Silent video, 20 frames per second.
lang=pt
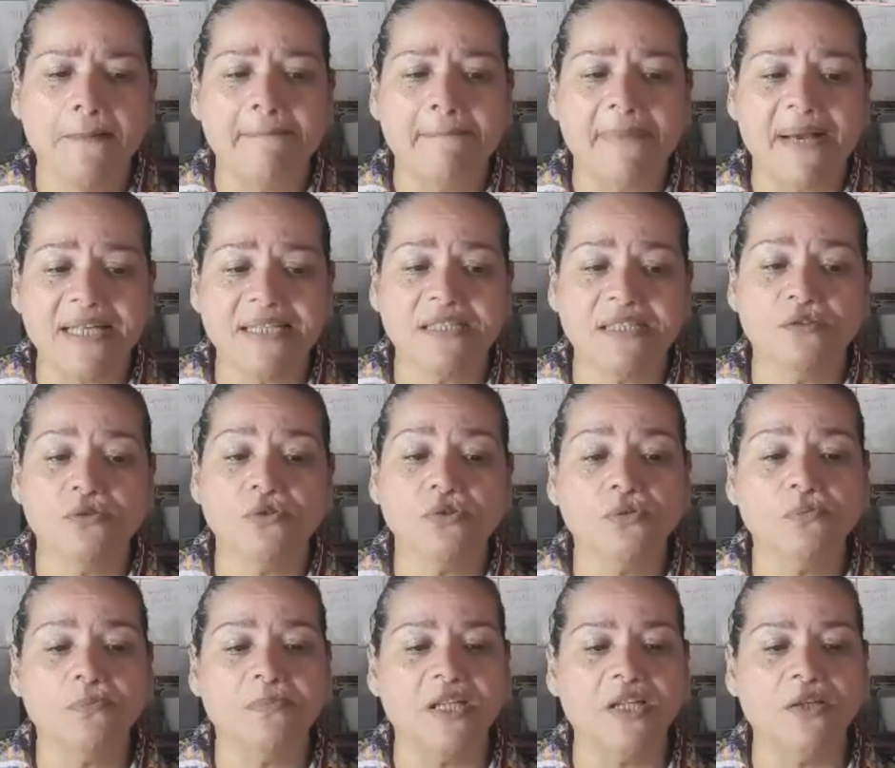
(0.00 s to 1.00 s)
mas no
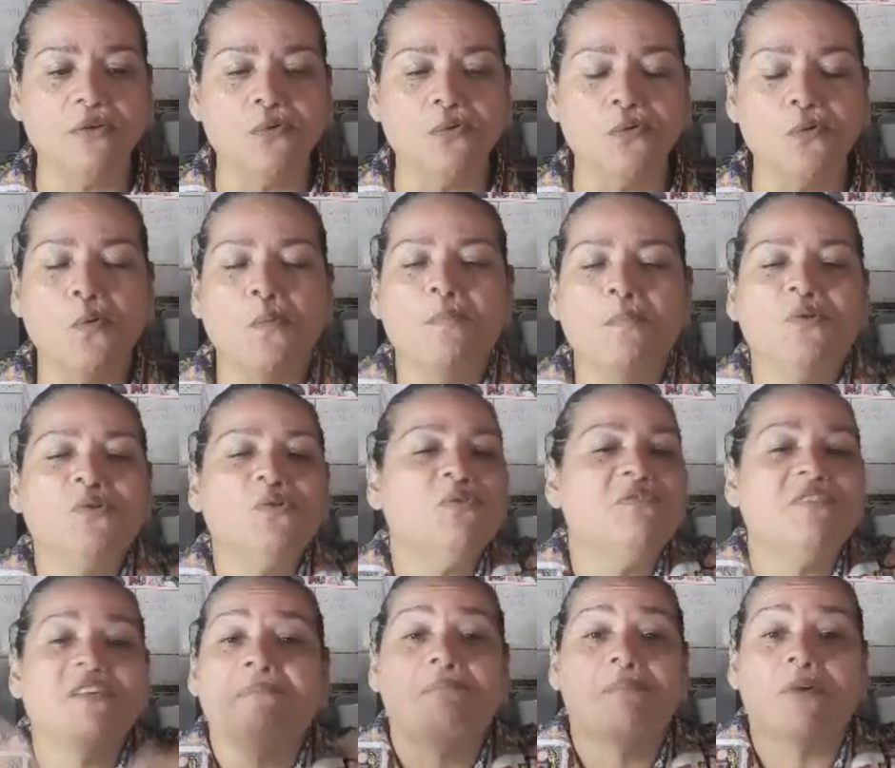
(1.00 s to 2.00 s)
domingo o mundo
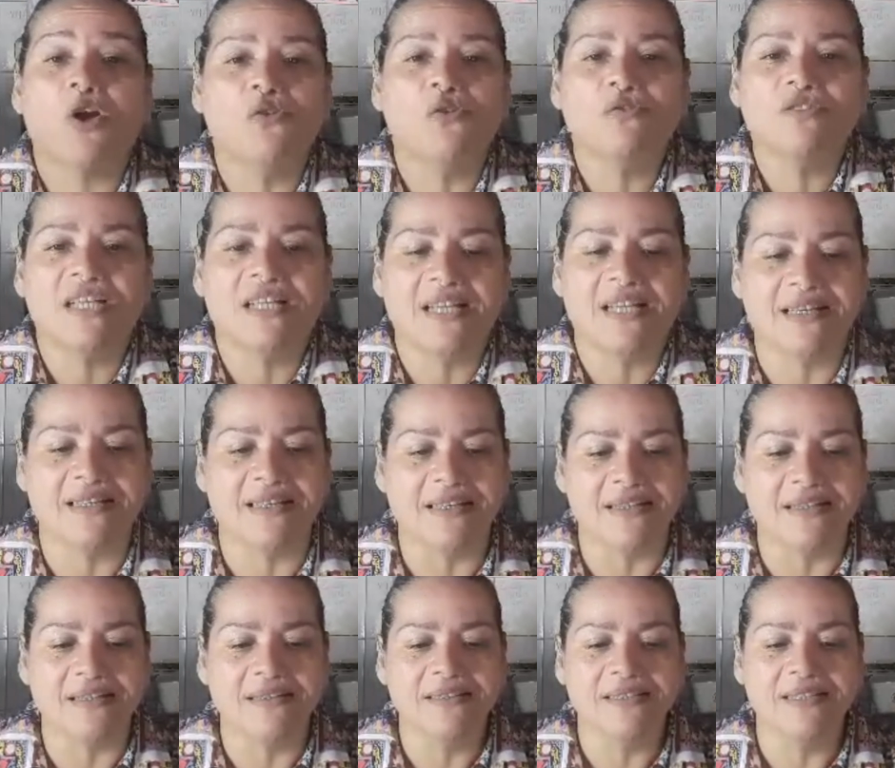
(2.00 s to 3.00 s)
vibrou de
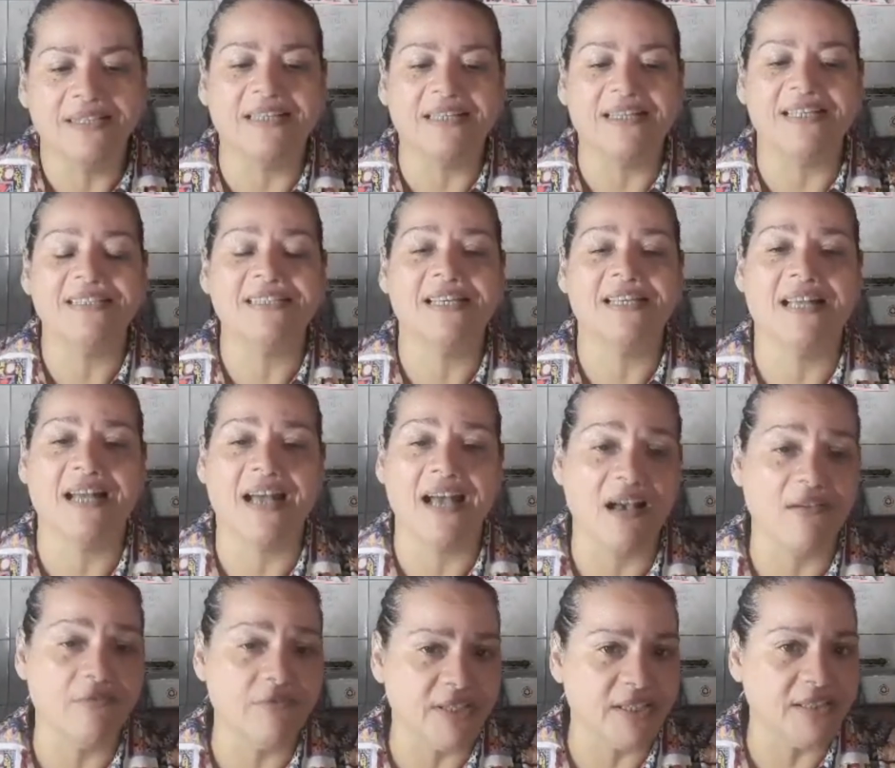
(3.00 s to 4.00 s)
alegria e a terceira
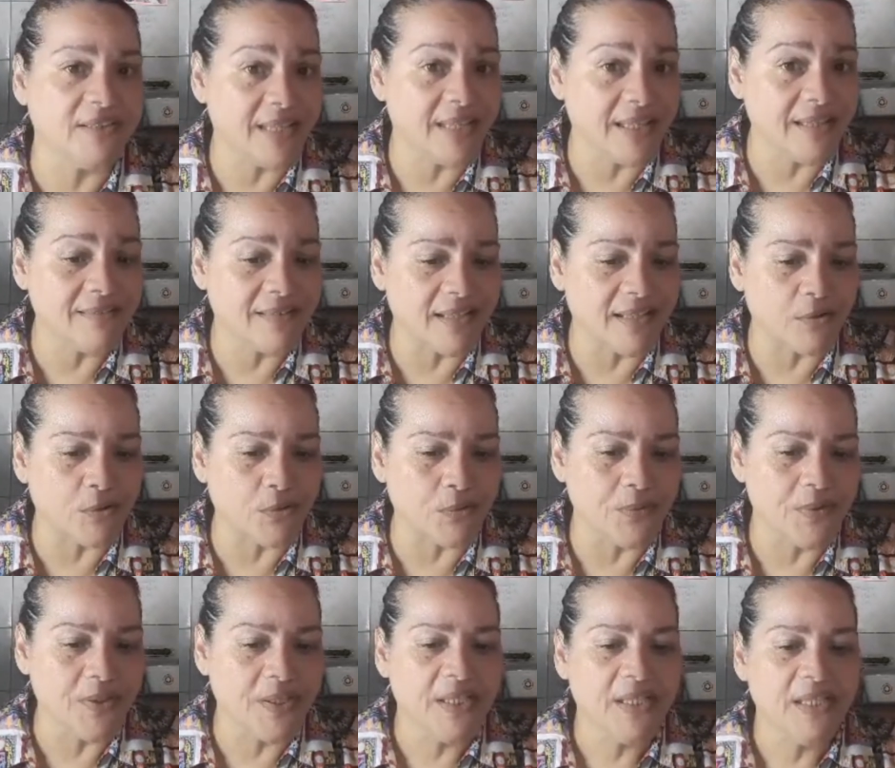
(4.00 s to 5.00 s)
árvore entendeu
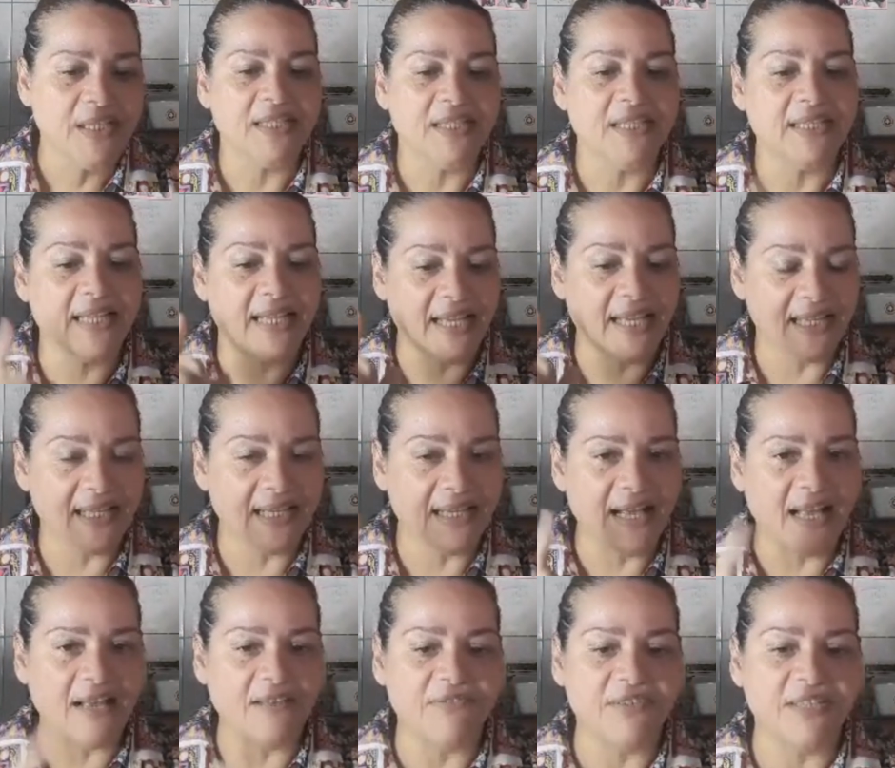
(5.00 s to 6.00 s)
que nela
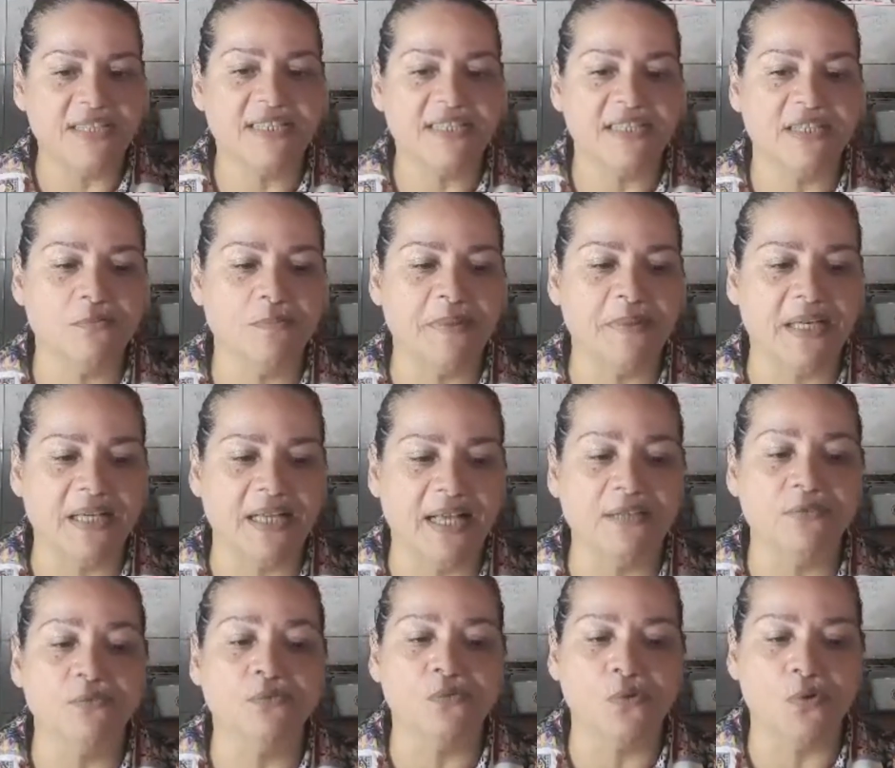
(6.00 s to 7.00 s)
havia sido
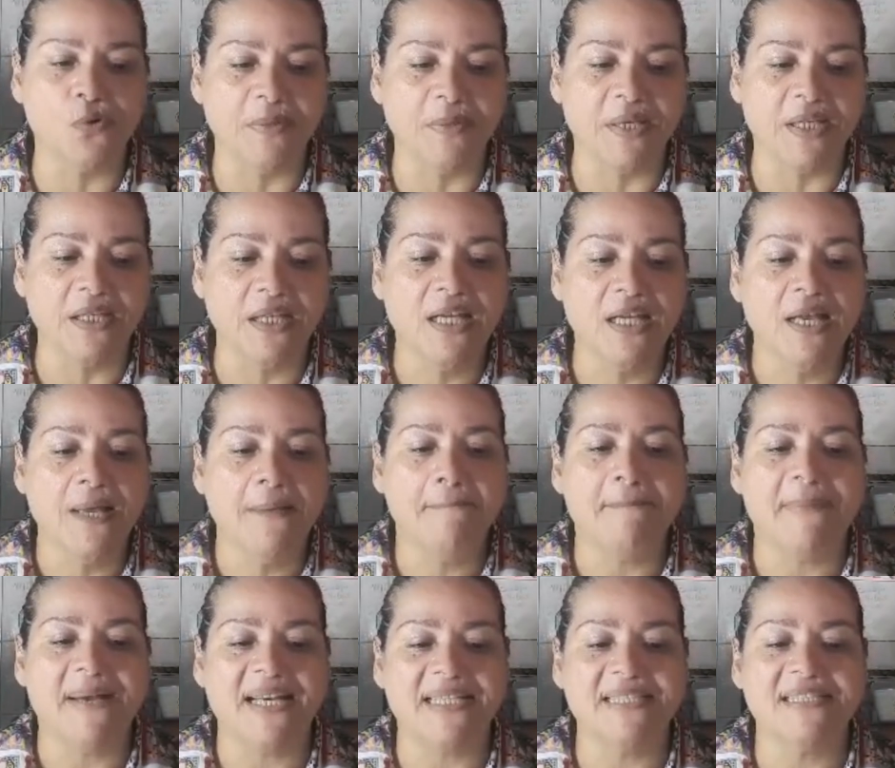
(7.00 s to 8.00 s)
pregado o homem
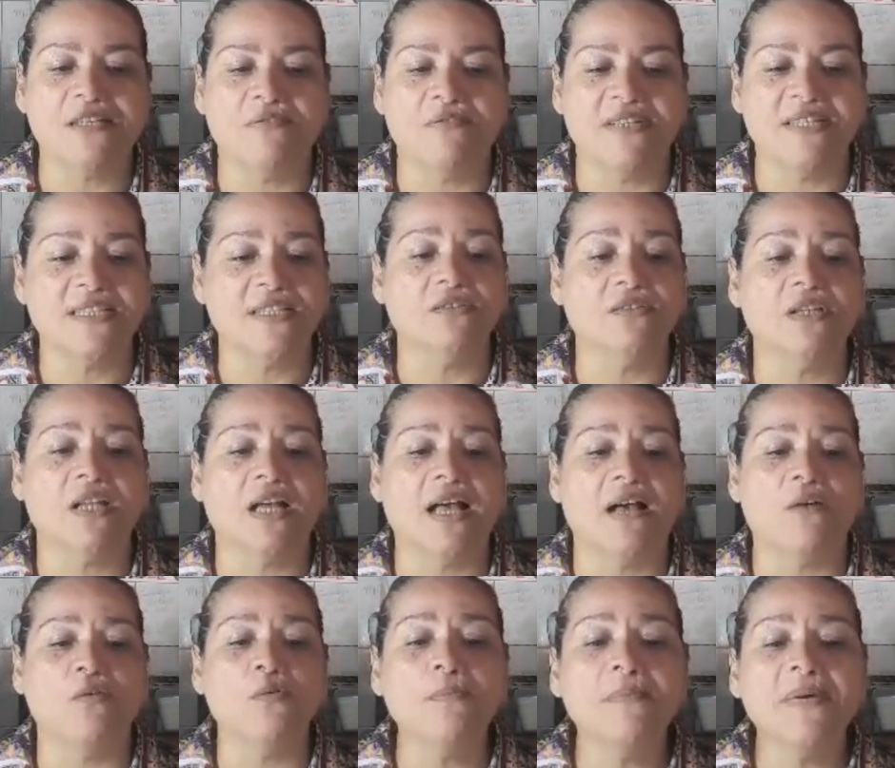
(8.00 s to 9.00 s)
para a salvação da
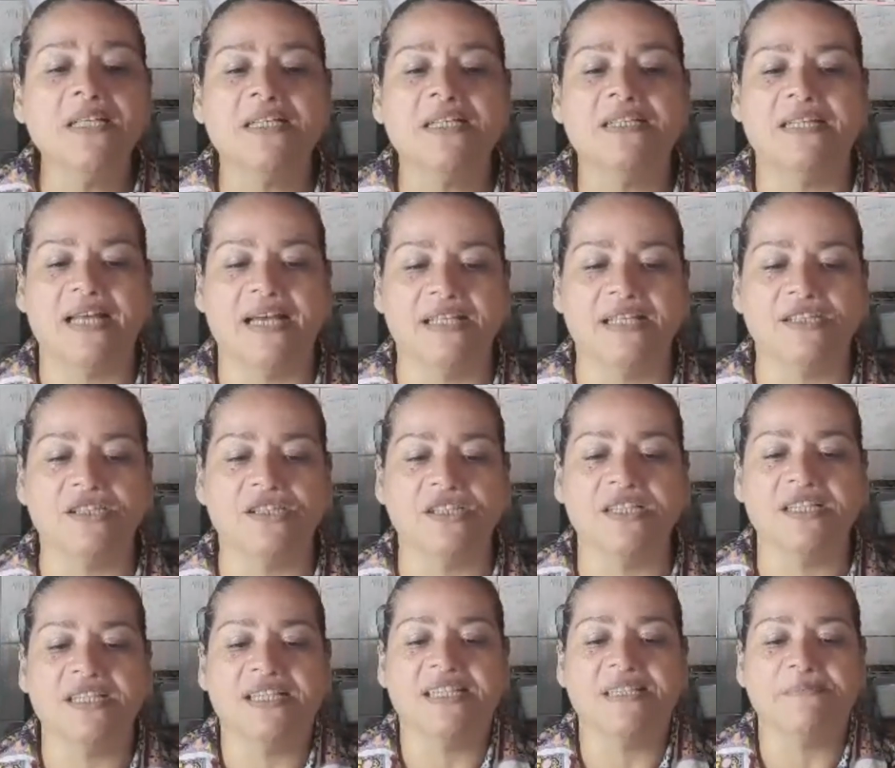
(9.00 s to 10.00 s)
humanidade
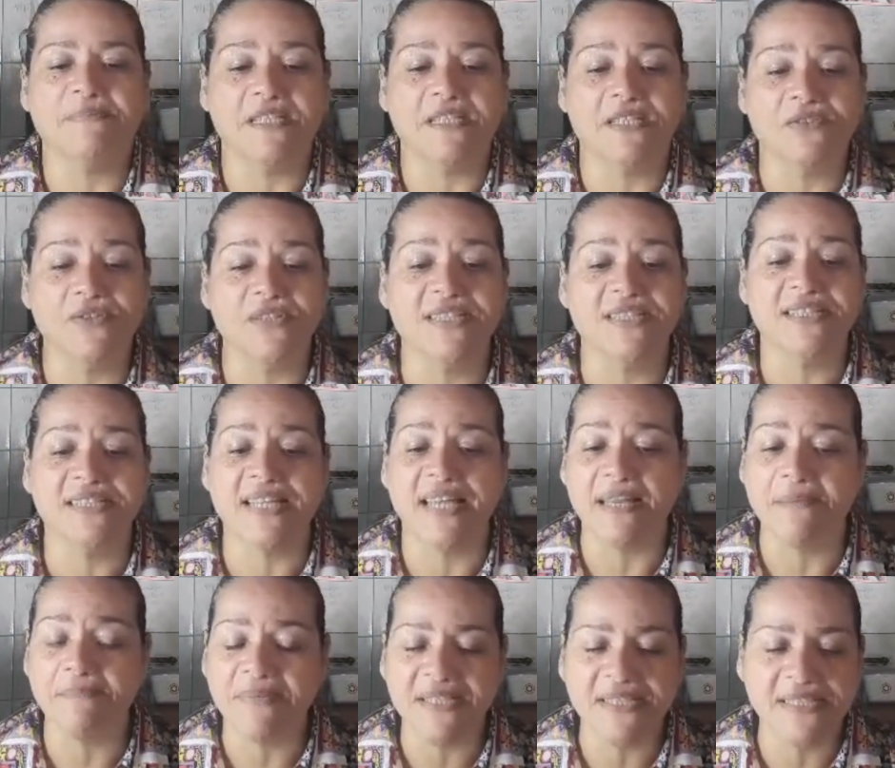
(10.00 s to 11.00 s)
e que as pessoas
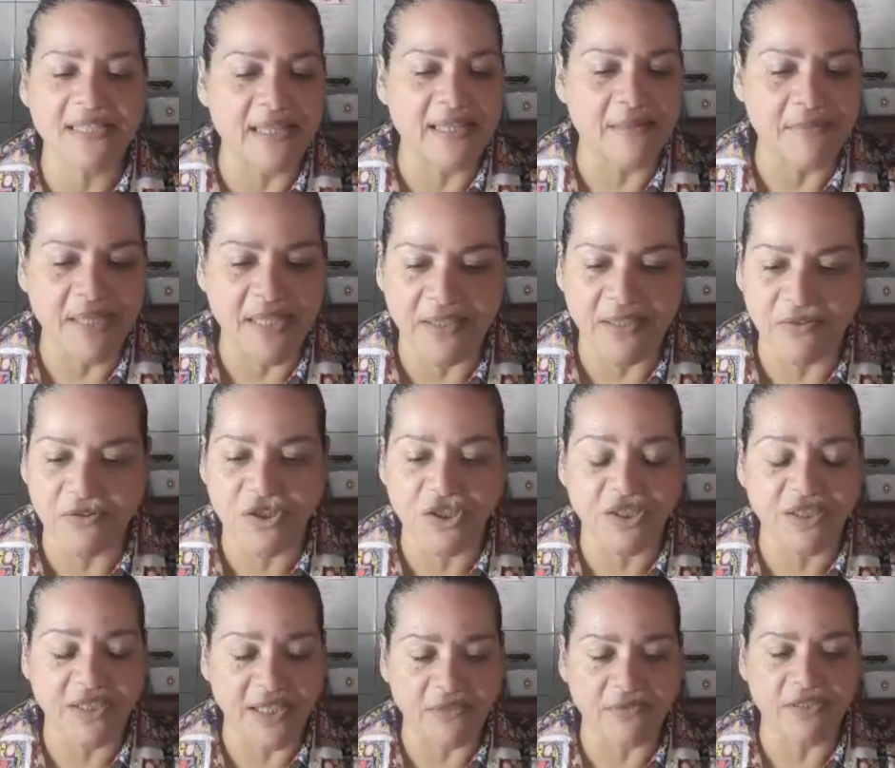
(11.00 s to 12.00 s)
sempre se lembrariam de
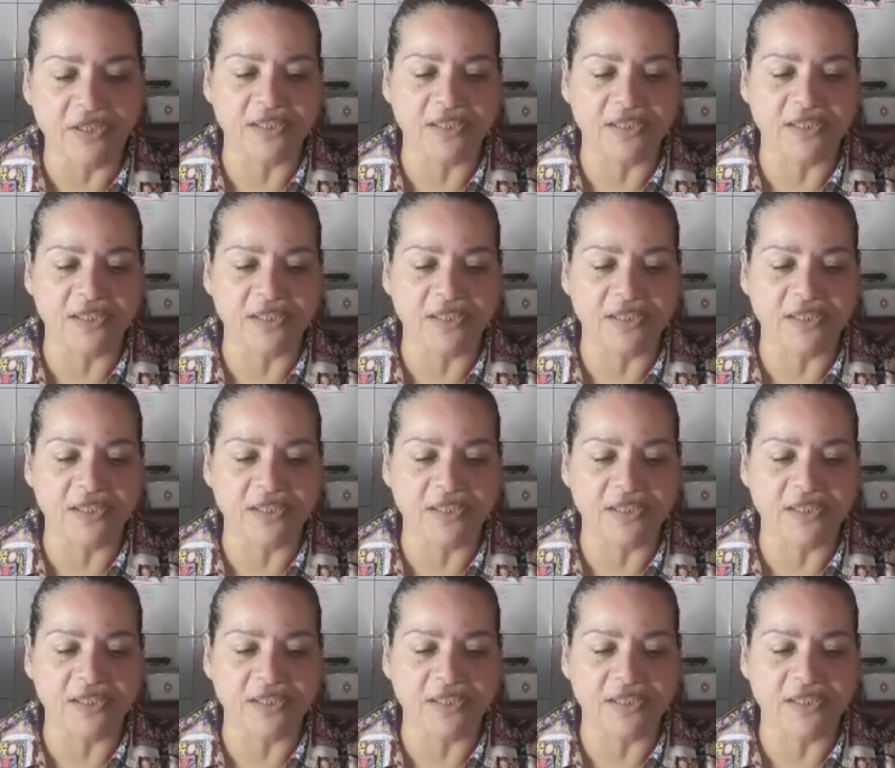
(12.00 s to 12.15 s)
Deus